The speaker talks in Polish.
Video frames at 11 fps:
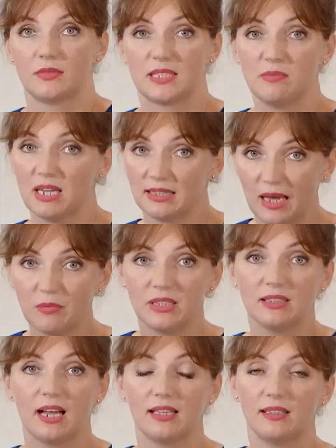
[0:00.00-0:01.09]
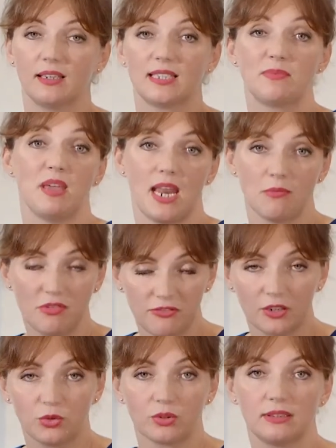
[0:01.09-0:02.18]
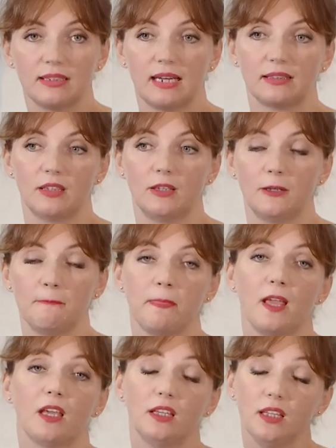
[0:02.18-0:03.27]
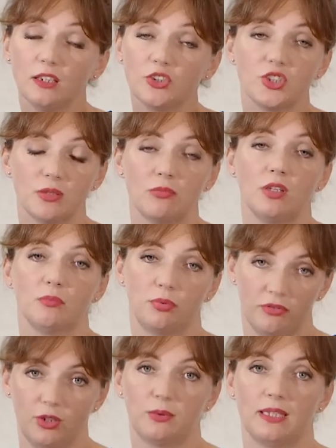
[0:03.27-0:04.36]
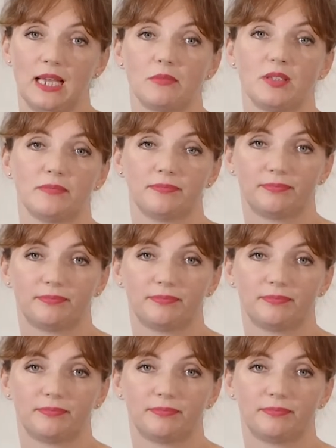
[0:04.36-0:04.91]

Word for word: zmianami tkanek, zmianami faktury tkanki i licznymi powikłaniami.